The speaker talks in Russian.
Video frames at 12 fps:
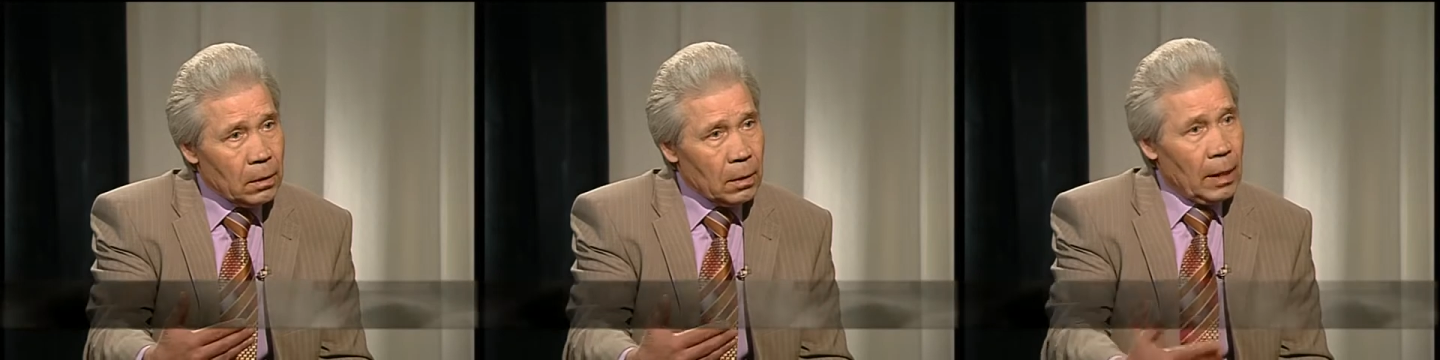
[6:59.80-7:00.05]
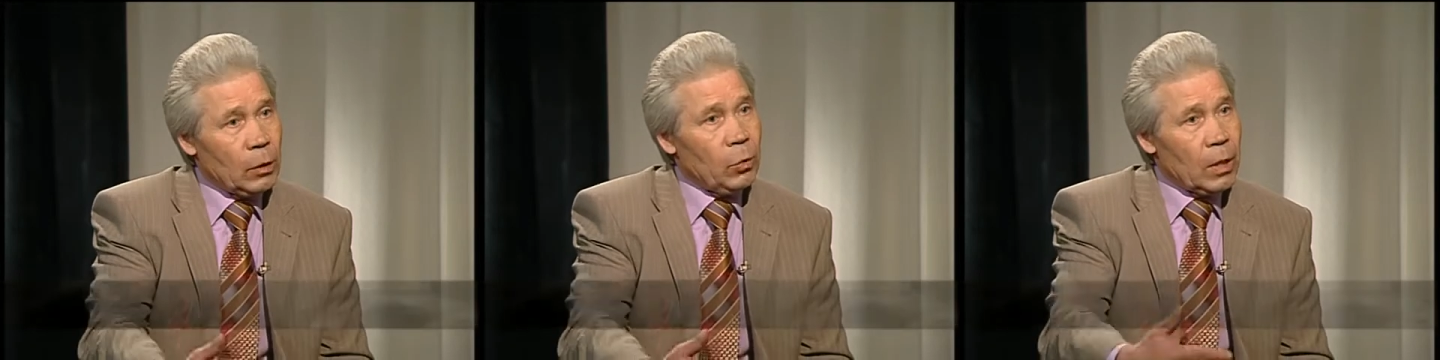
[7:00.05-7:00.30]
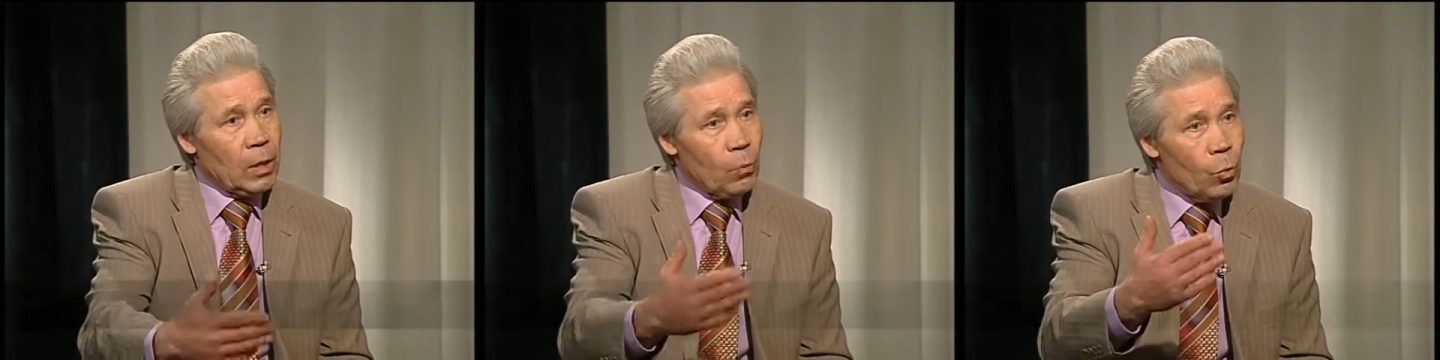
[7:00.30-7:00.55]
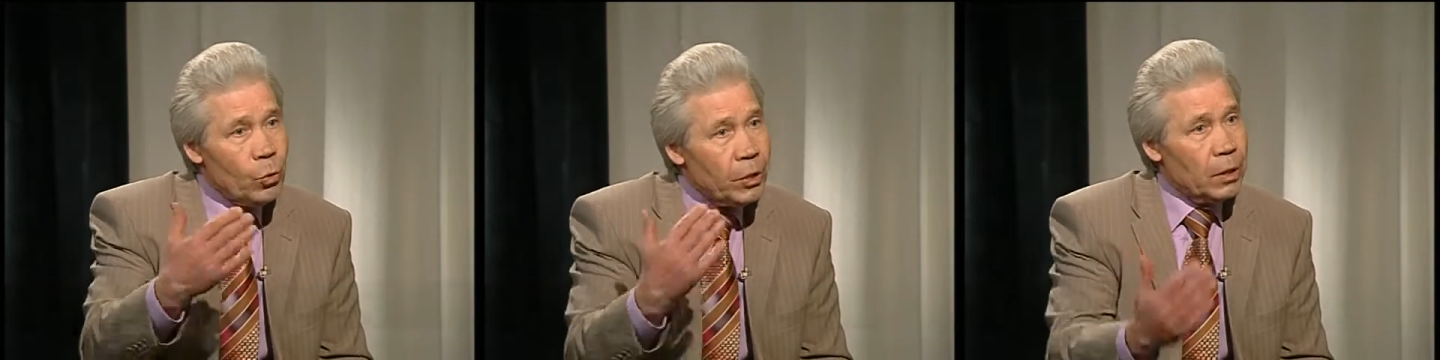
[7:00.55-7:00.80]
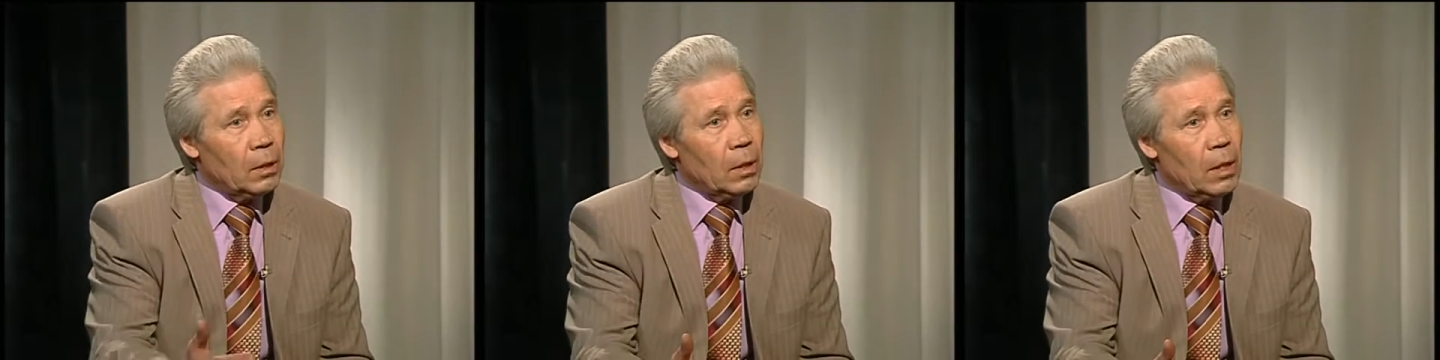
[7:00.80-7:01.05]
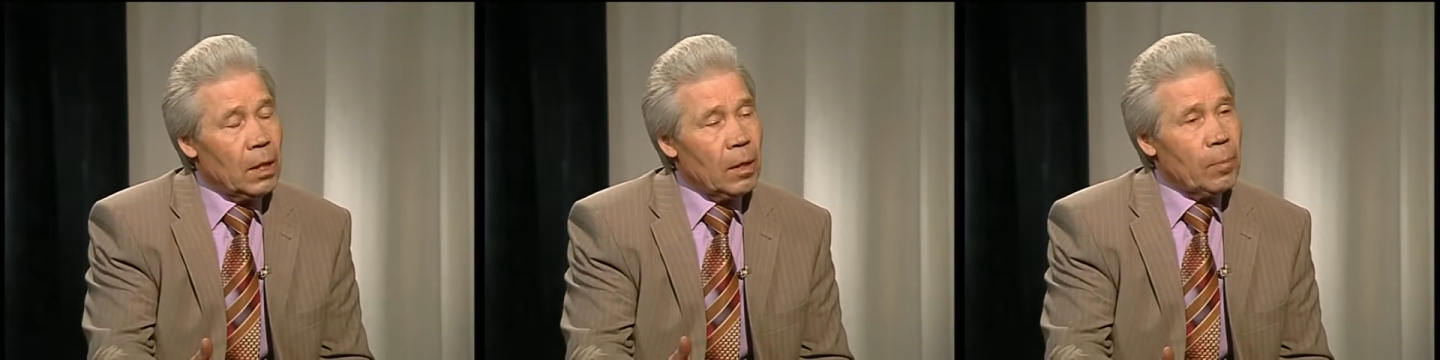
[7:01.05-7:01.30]
которая будет
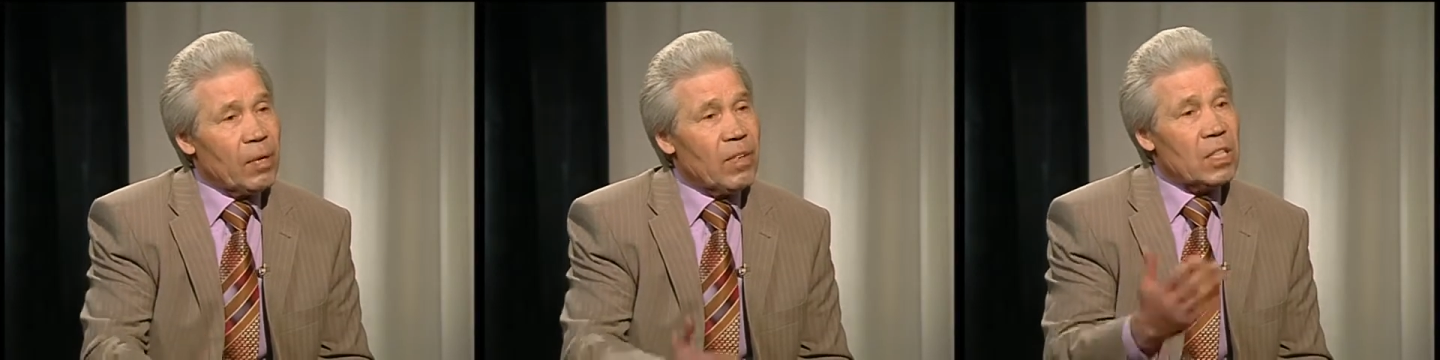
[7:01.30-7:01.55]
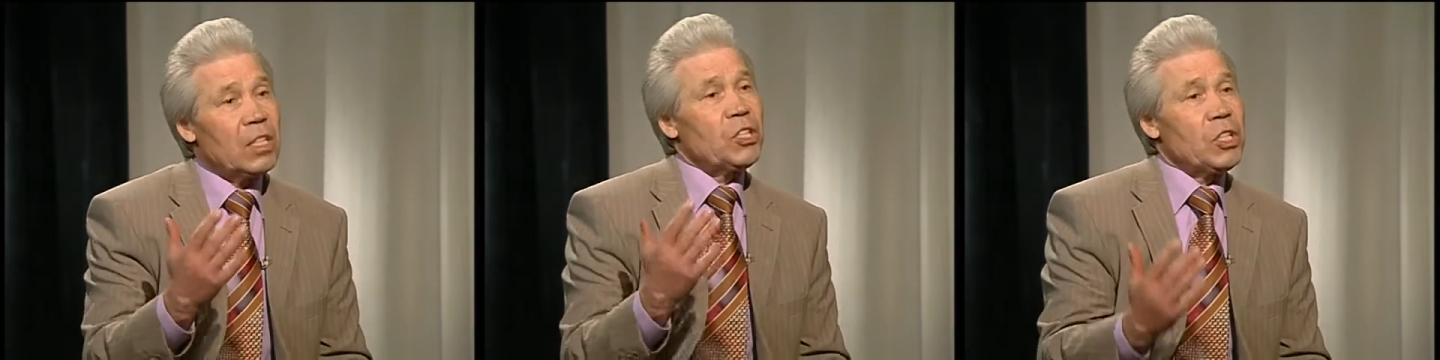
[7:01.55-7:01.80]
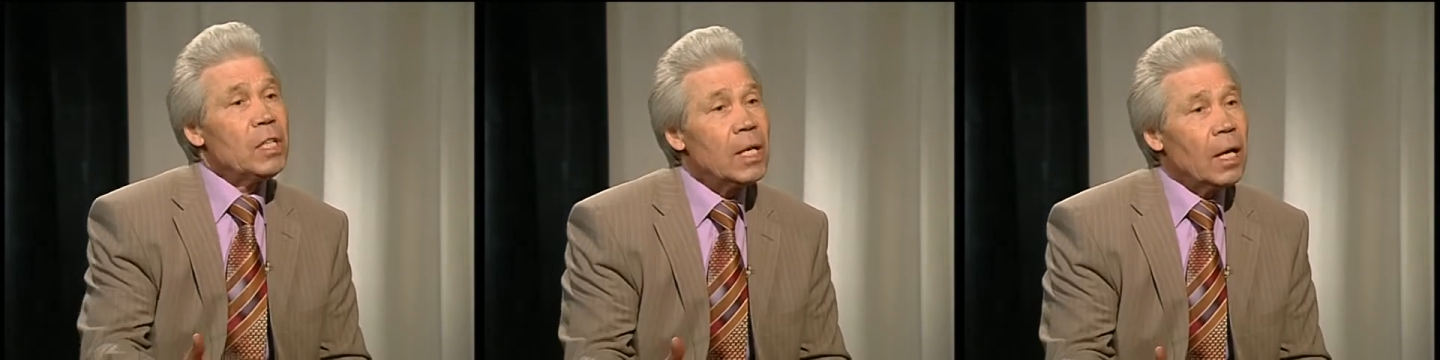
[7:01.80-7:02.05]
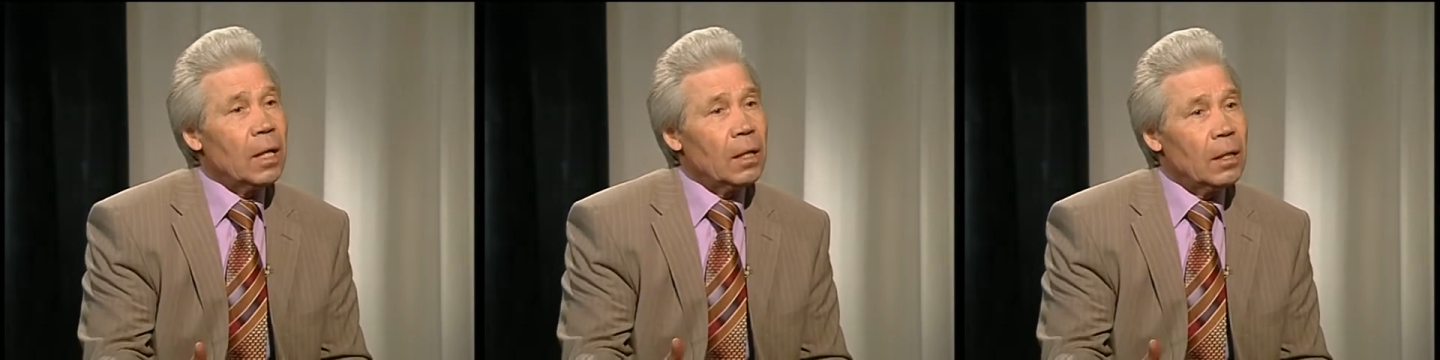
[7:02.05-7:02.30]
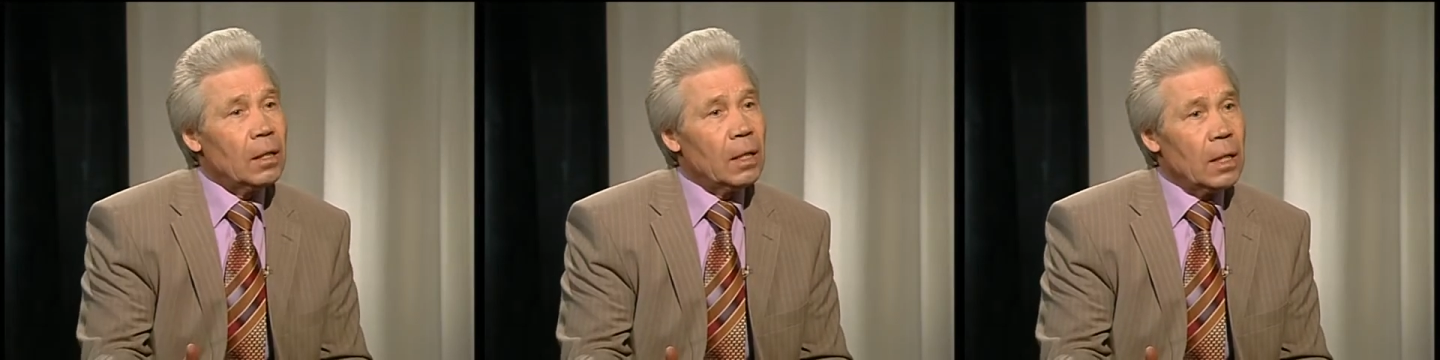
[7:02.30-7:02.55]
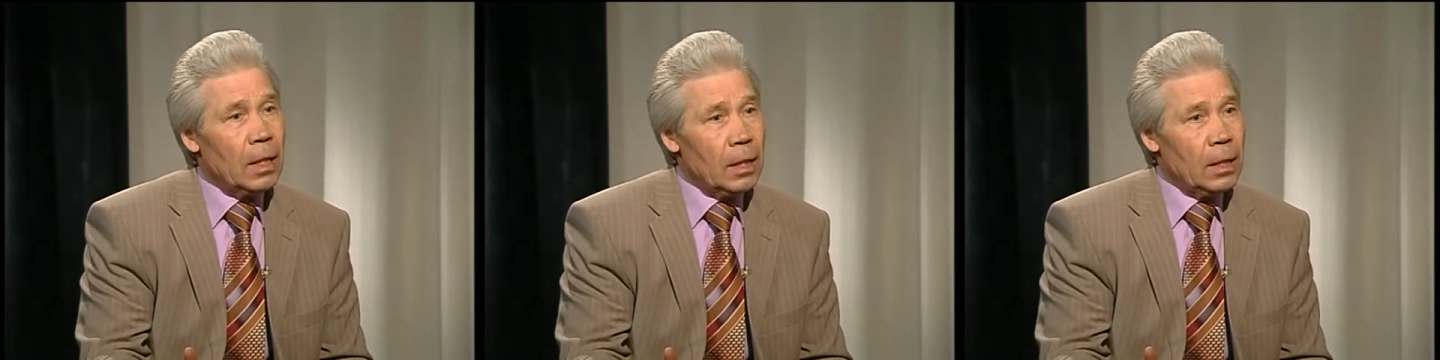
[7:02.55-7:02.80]
провозглашена
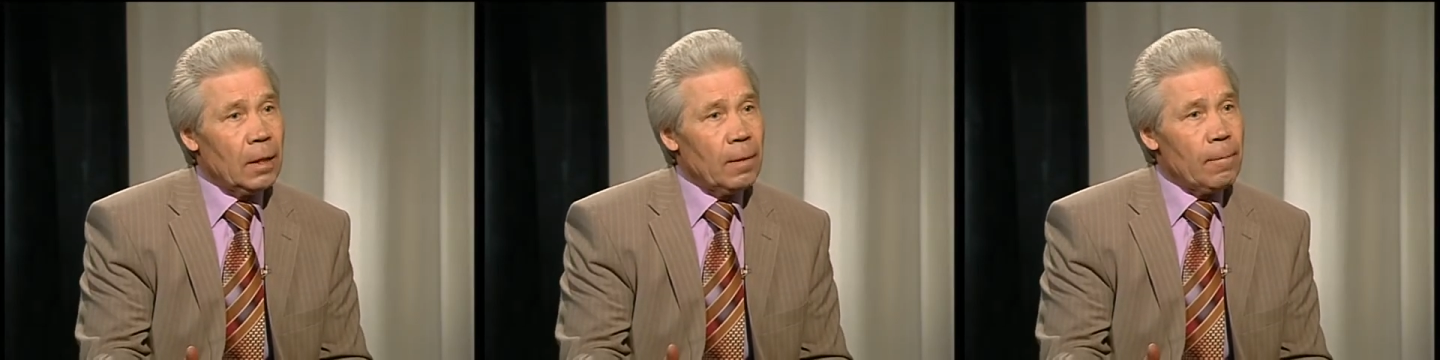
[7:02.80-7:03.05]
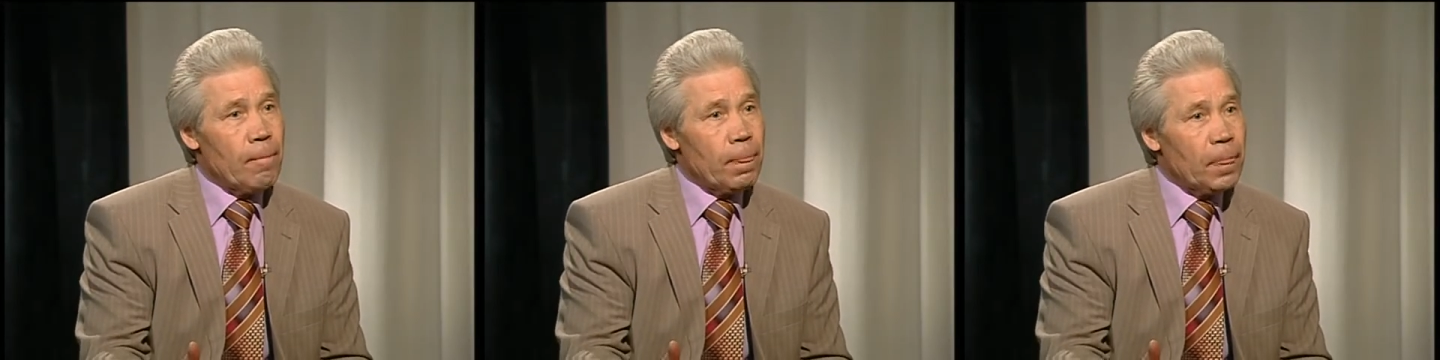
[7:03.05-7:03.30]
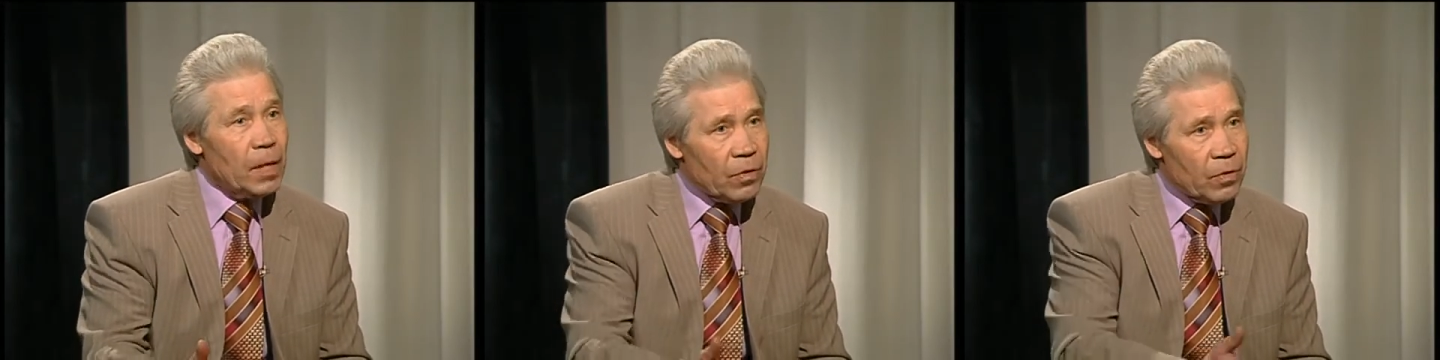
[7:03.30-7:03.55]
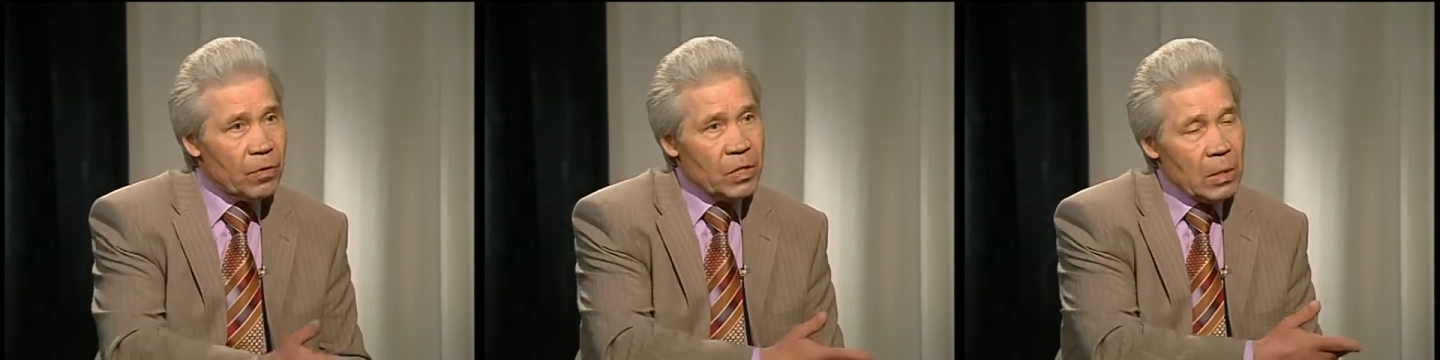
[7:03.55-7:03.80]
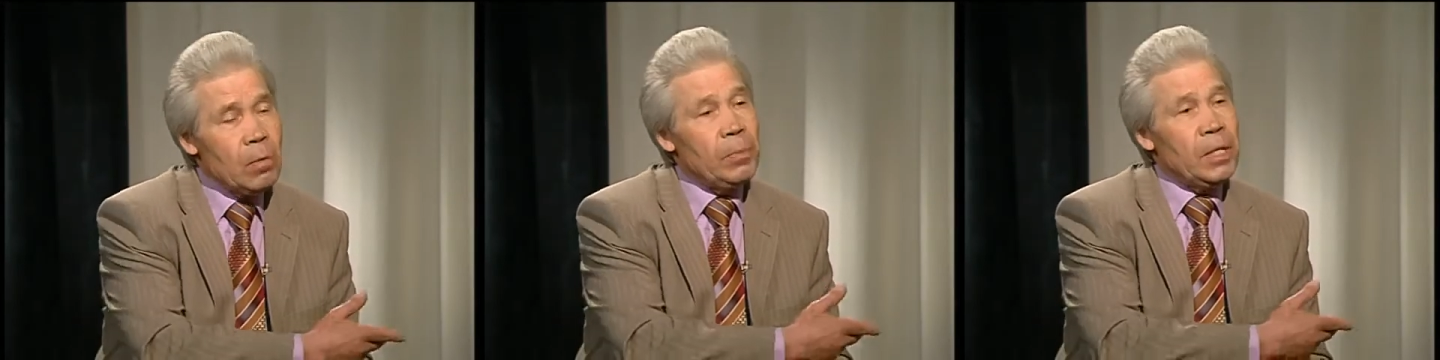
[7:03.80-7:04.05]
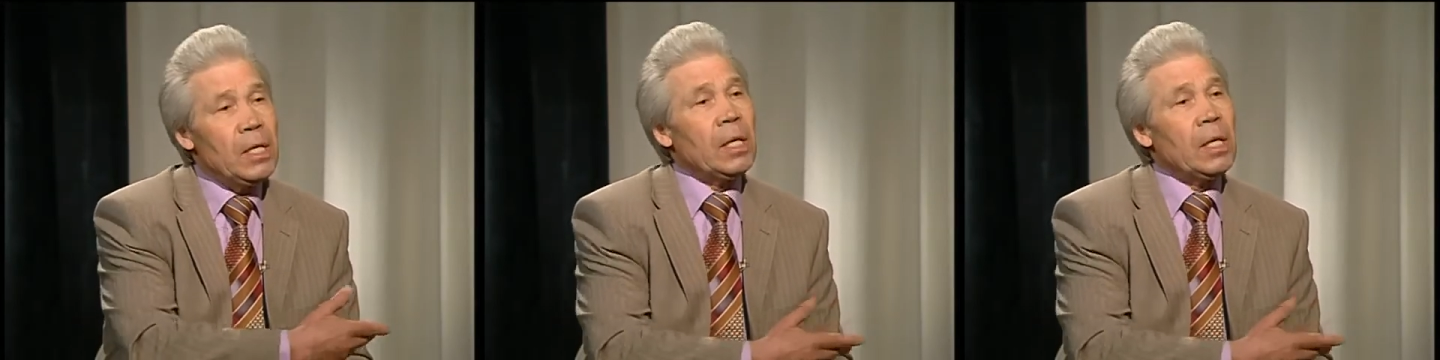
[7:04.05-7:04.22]
а, над всеми пяти